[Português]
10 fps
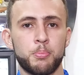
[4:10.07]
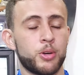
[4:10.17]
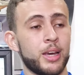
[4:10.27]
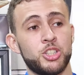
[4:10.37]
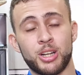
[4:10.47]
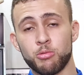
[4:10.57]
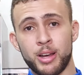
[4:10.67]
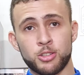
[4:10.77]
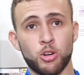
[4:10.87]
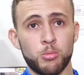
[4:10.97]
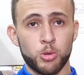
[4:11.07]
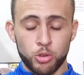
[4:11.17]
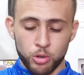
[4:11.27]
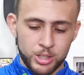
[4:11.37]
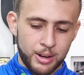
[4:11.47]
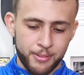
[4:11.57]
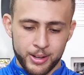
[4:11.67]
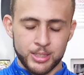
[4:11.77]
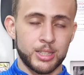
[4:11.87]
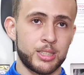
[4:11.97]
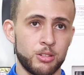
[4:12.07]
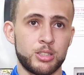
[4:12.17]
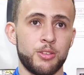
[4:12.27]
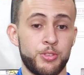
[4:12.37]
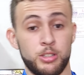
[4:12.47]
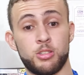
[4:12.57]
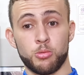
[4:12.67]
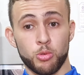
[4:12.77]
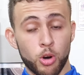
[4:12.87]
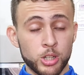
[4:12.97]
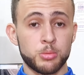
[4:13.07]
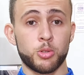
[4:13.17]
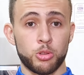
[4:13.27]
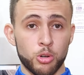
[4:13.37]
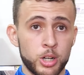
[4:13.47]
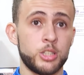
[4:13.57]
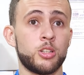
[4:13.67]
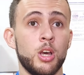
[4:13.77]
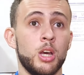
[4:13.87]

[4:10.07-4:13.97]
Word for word: porque aí já não é só um motor que está exercendo esse efeito, são dois motores,